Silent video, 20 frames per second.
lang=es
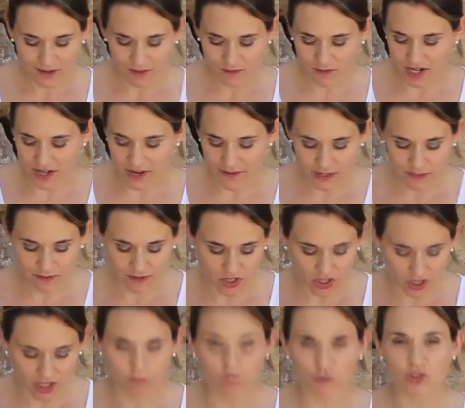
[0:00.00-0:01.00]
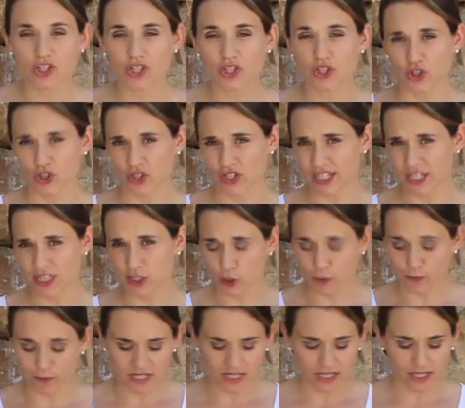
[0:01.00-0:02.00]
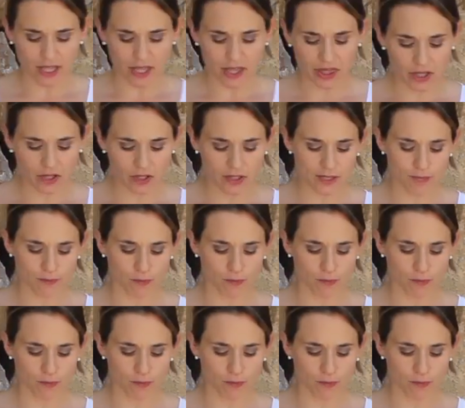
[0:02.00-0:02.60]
bueno, habéis visto que hemos hecho estas dos presentaciones,